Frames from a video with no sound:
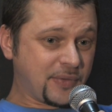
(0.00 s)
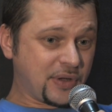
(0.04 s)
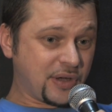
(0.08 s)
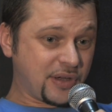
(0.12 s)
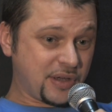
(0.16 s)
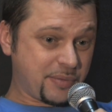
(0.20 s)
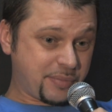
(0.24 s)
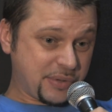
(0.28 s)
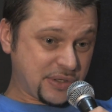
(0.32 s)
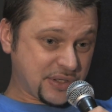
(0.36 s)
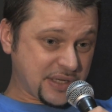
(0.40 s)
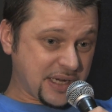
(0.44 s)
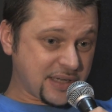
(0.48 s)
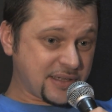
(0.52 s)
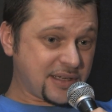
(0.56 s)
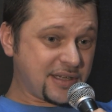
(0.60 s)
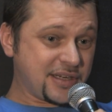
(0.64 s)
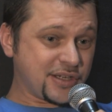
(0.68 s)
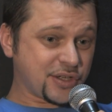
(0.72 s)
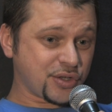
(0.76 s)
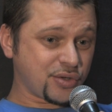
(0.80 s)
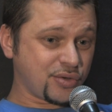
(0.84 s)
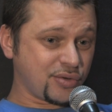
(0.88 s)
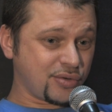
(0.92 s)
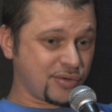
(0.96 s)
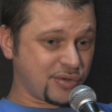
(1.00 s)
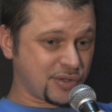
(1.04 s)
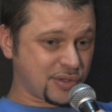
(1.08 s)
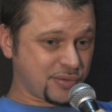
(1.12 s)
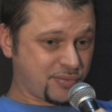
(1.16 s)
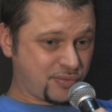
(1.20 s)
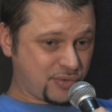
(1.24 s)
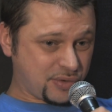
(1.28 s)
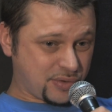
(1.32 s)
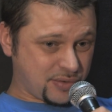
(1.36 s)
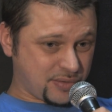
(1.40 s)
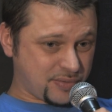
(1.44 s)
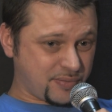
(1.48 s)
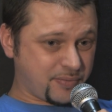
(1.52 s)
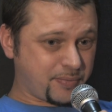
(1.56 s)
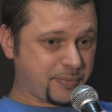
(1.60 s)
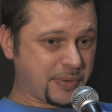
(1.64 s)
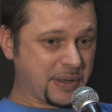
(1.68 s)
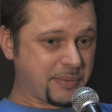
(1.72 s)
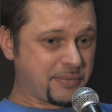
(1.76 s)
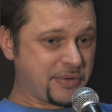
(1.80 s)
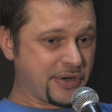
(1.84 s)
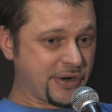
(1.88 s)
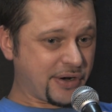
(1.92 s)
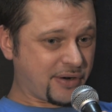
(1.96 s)
они предсказали, что вот
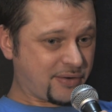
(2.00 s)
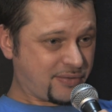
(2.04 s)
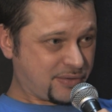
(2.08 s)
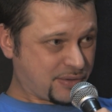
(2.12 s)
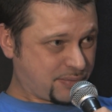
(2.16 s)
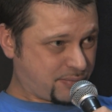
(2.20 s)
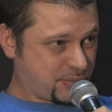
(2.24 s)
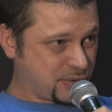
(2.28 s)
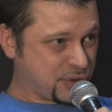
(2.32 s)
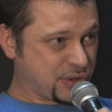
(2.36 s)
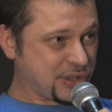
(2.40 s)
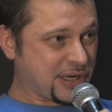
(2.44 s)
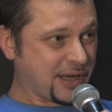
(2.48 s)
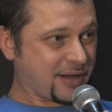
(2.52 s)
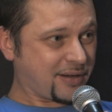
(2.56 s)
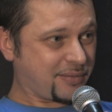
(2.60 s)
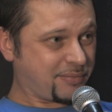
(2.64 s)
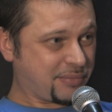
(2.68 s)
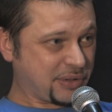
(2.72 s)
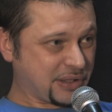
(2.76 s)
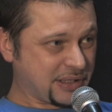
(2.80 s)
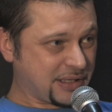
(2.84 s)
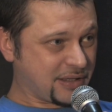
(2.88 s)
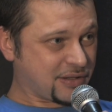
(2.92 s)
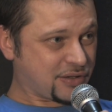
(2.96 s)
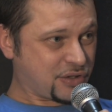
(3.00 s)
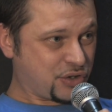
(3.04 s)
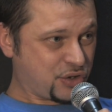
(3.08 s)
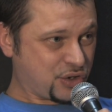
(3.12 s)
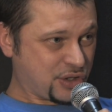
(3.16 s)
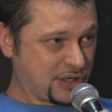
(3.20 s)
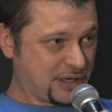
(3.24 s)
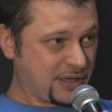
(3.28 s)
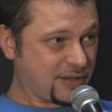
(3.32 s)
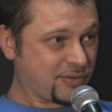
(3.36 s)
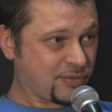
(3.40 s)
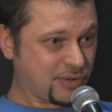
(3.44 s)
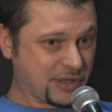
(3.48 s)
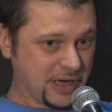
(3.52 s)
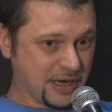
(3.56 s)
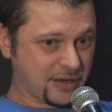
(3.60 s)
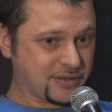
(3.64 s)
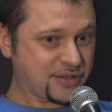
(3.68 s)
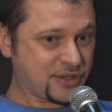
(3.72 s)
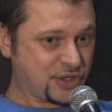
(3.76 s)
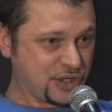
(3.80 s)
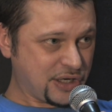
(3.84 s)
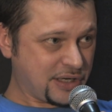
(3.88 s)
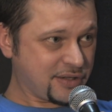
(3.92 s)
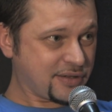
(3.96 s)
примерно вот спустя там, 15 тысяч лет, вот
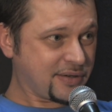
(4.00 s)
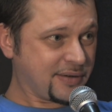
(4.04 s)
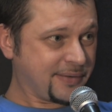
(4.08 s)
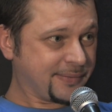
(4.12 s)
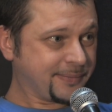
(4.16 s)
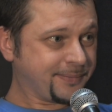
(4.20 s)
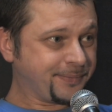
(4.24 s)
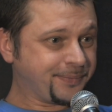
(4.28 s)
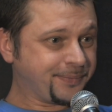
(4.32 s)
как сейчас,